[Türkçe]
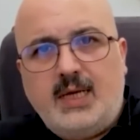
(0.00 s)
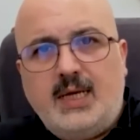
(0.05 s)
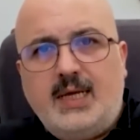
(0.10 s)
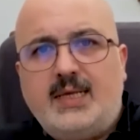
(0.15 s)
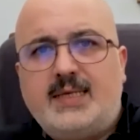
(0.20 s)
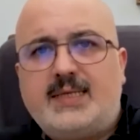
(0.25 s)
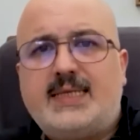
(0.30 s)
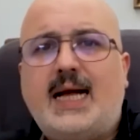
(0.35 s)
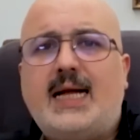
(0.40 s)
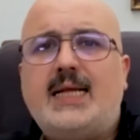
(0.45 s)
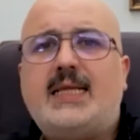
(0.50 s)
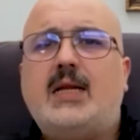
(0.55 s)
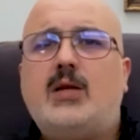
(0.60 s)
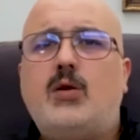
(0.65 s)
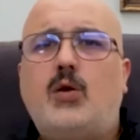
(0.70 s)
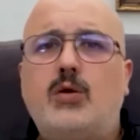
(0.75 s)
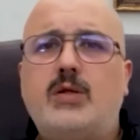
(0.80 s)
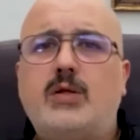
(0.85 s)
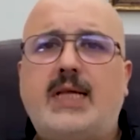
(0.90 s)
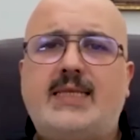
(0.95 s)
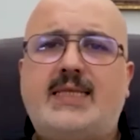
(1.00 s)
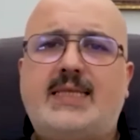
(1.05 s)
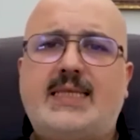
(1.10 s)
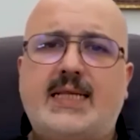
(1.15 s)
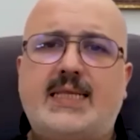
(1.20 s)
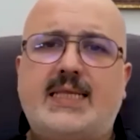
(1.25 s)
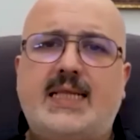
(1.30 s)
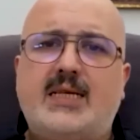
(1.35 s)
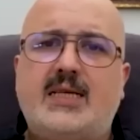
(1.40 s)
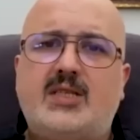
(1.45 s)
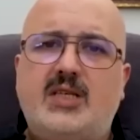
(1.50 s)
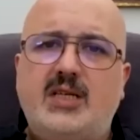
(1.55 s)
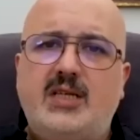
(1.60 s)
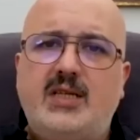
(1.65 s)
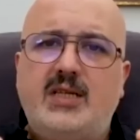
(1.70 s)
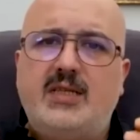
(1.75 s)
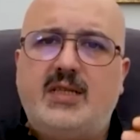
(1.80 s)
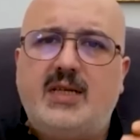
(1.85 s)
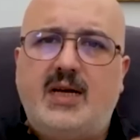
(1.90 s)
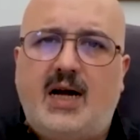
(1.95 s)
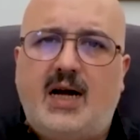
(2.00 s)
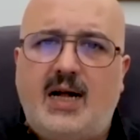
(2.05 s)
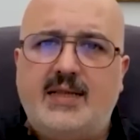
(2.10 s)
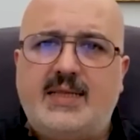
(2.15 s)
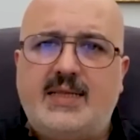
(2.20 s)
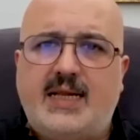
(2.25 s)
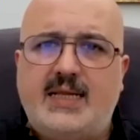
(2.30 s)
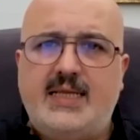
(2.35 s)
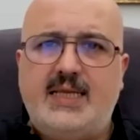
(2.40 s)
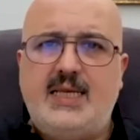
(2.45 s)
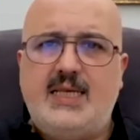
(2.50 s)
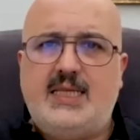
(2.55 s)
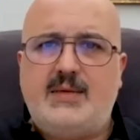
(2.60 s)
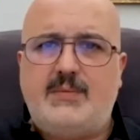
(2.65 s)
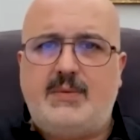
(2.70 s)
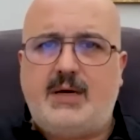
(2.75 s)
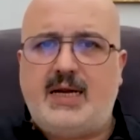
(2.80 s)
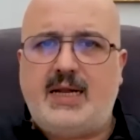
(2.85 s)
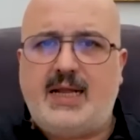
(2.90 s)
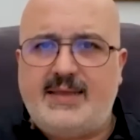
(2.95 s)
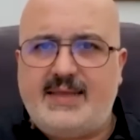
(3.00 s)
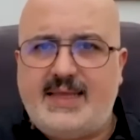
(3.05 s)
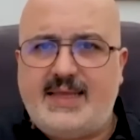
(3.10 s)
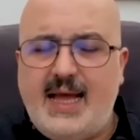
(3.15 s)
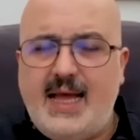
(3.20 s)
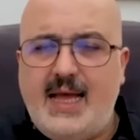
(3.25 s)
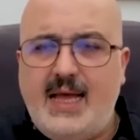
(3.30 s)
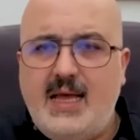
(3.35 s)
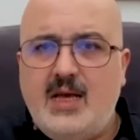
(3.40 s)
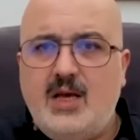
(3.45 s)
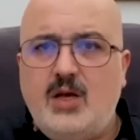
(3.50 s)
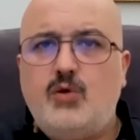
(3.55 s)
Zaten o destekler kırıldığı andan itibaren de